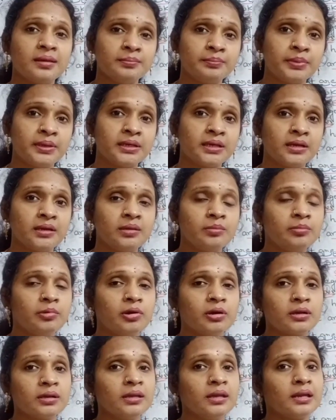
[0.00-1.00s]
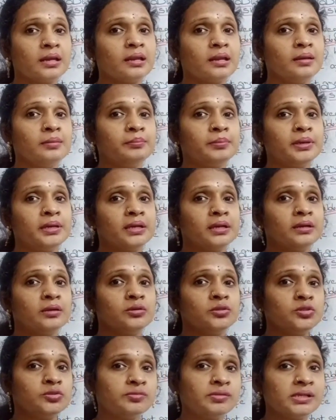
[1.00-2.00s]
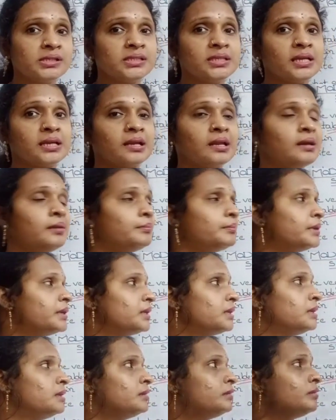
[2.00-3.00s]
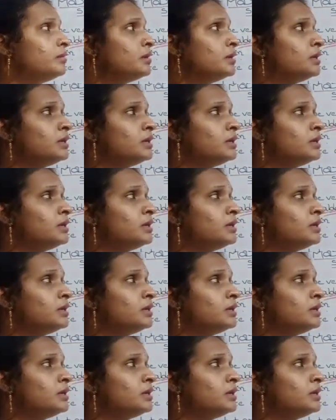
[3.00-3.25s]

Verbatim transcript: ఇంపార్టెంట్ బాటనీ ఎట్లా ఇంపార్టెంటో జువాలజీ ఎట్లా ఇంపార్టెంటో